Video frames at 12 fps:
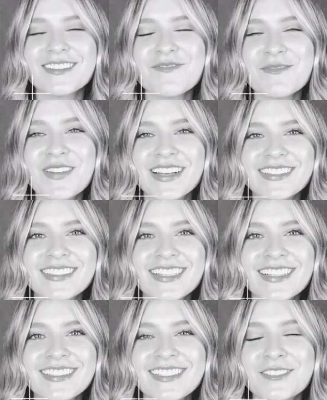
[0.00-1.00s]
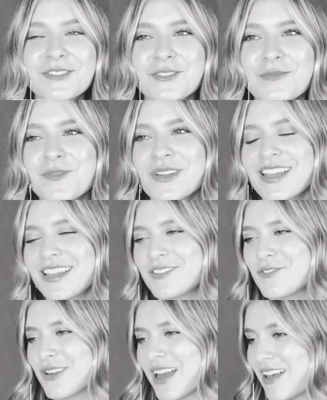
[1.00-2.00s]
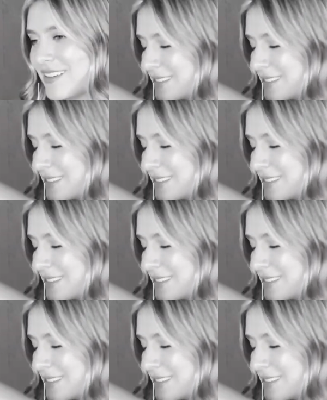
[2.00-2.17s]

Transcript: me parece chistoso porque yo cada